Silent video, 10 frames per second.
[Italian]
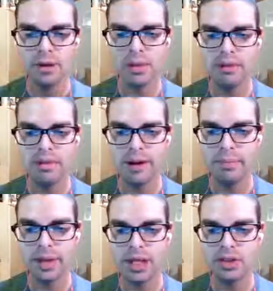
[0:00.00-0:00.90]
non mi aveva
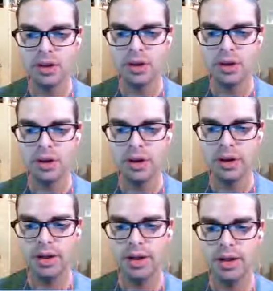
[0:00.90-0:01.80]
preso
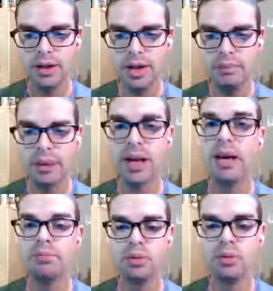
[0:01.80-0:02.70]
eh, per
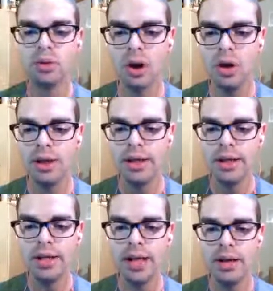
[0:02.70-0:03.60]
l'appunto
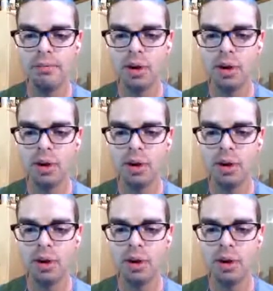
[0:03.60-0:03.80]
il